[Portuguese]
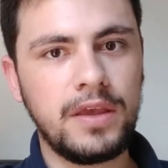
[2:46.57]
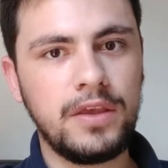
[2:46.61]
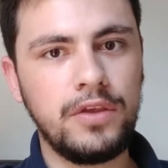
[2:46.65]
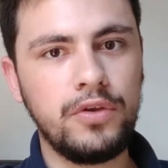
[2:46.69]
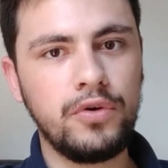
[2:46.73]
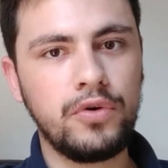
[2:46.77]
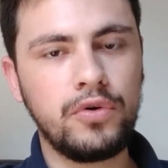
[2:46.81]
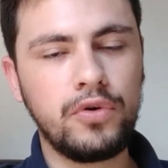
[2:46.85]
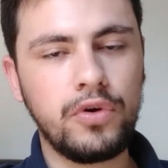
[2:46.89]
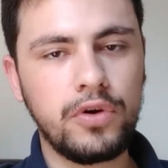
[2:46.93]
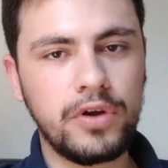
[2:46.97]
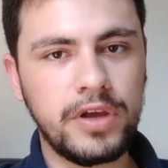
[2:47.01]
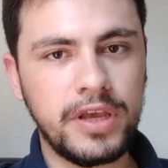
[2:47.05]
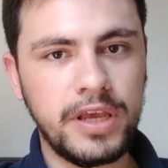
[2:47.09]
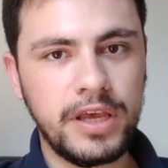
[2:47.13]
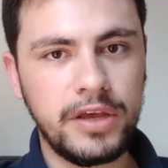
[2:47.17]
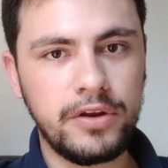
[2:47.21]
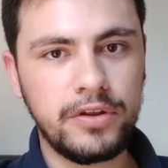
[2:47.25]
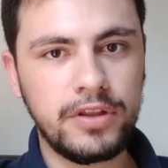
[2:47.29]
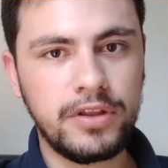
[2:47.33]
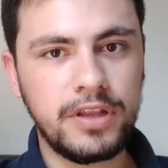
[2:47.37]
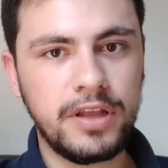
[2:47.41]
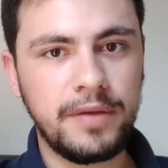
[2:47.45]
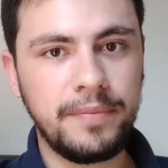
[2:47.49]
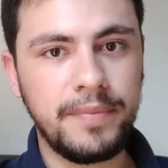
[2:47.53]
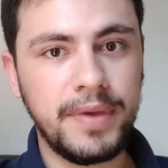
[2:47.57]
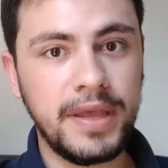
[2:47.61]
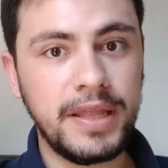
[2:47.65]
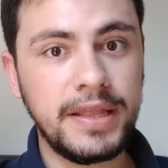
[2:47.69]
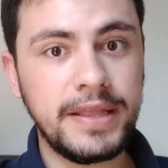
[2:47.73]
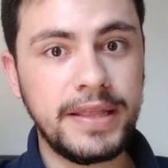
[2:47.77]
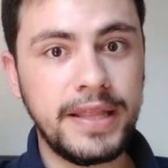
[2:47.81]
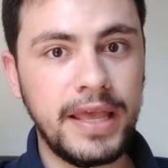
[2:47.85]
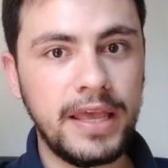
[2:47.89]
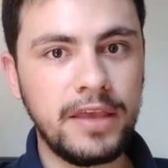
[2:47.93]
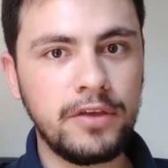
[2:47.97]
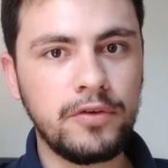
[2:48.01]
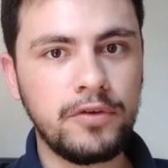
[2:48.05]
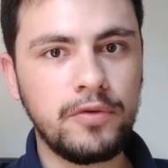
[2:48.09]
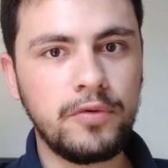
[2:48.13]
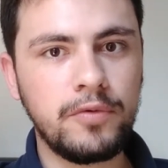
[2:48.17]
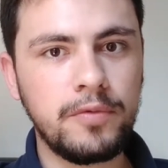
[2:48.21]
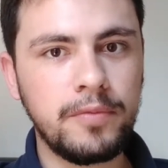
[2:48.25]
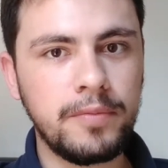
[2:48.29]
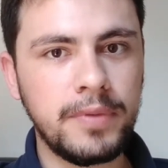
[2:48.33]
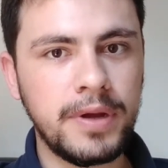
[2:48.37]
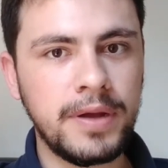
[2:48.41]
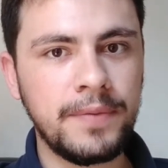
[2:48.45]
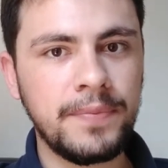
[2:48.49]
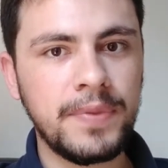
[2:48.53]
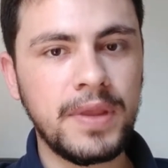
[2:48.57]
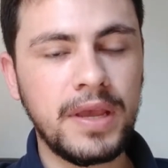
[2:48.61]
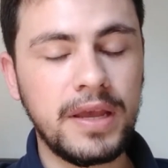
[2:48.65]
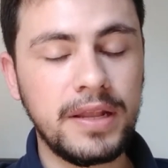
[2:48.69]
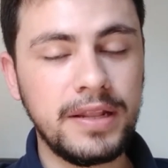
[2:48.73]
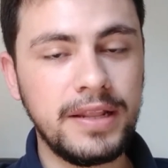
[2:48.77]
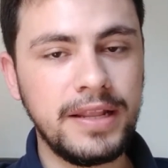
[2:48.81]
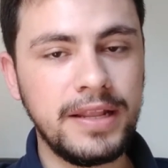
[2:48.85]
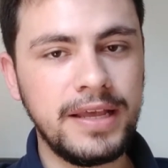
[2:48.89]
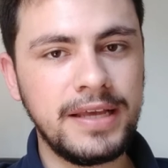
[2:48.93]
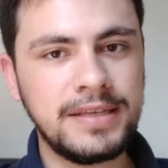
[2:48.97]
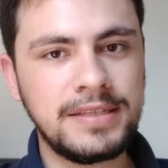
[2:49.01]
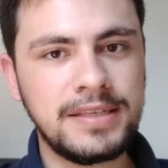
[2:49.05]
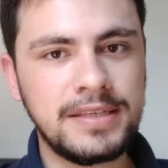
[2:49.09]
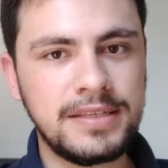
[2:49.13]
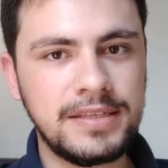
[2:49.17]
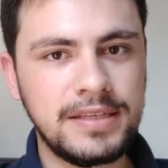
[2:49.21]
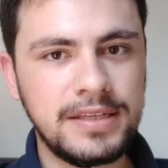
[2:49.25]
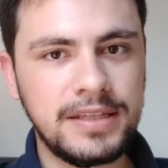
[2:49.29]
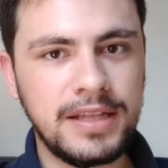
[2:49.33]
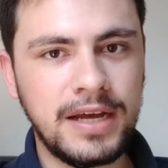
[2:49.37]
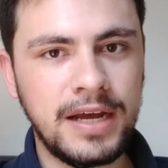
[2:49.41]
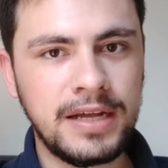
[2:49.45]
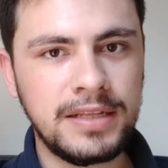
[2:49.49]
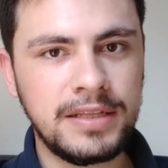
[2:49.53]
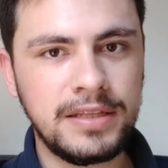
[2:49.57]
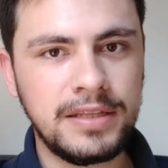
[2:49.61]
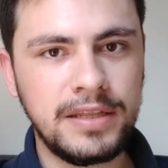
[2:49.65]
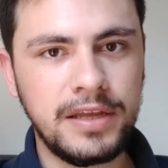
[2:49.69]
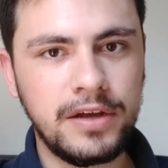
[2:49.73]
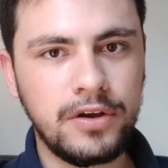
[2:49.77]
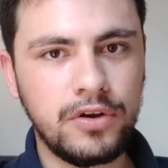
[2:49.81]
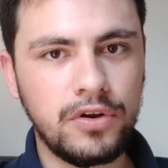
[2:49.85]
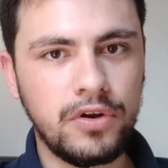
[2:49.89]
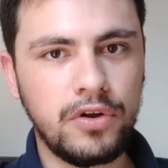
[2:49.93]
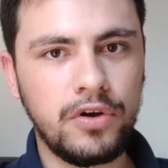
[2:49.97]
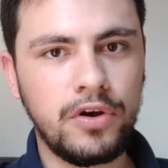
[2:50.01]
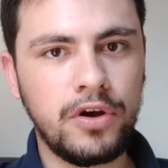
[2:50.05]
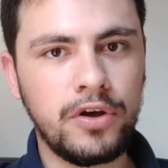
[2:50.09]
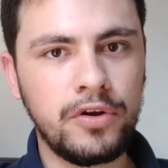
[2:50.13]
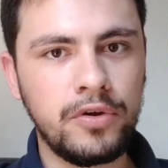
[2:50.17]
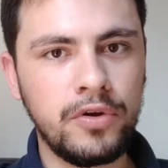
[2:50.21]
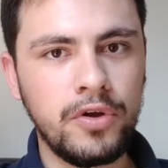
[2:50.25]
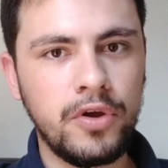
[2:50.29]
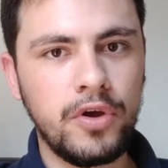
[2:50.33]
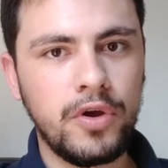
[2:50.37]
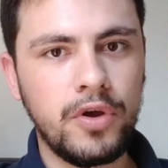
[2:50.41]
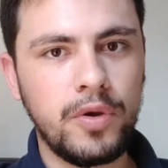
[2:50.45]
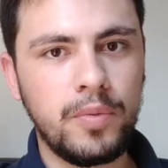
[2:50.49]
e o coqueiro também tem uma necessidade de cloro,